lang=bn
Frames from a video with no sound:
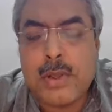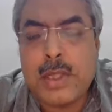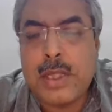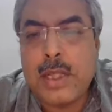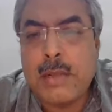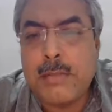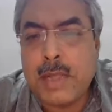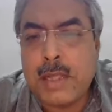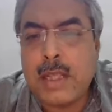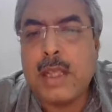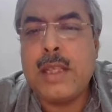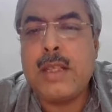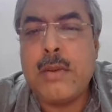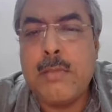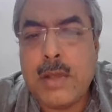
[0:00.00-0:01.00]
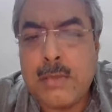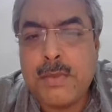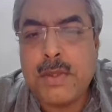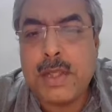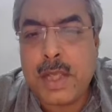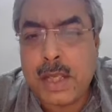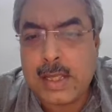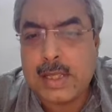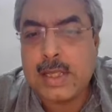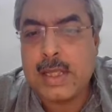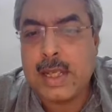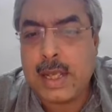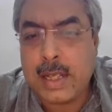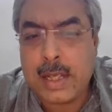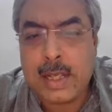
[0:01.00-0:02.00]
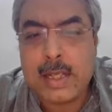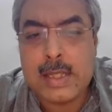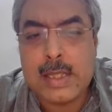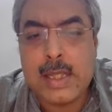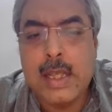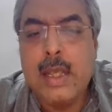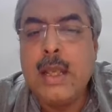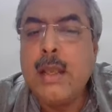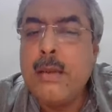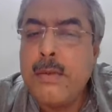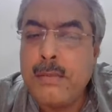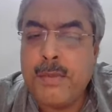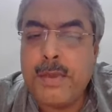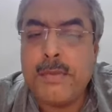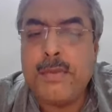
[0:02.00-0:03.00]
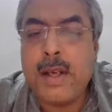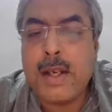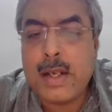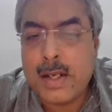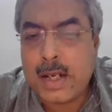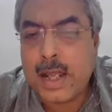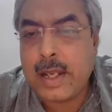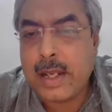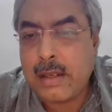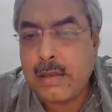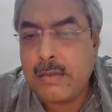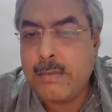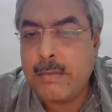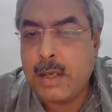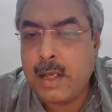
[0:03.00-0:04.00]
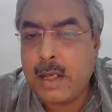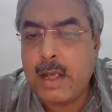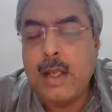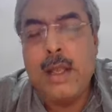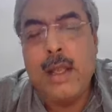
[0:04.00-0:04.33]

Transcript: দিনের মাথায় সবার মধ্যে আসতে দেখা গেছে ফিভার ড্রাই কাফ বা